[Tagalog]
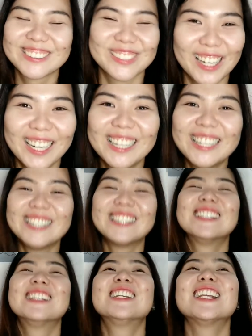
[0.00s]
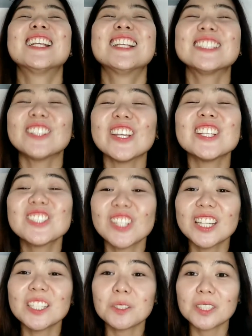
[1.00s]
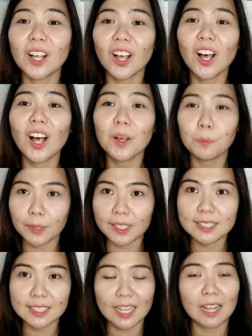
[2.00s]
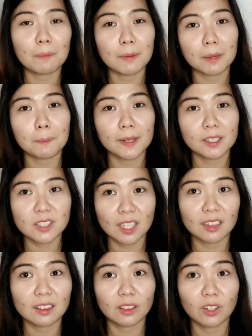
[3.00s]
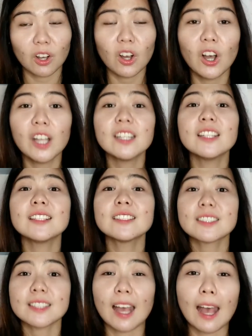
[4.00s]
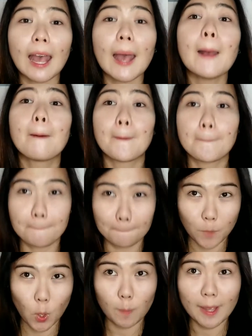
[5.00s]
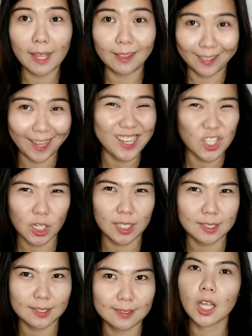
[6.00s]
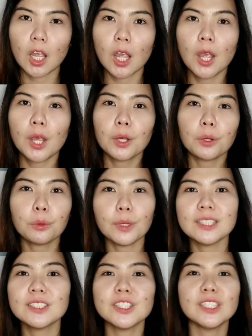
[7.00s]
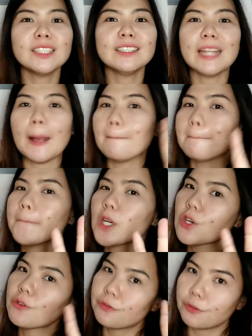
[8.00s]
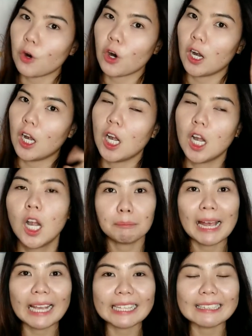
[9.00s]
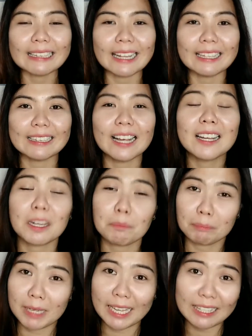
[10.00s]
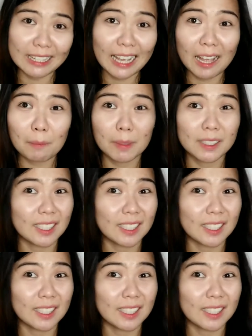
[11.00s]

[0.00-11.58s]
Char. So in short, oo, pwede silang makipag-chat doon sa Mobile Legends. Question number 4. Bakit late ang reply niya kapag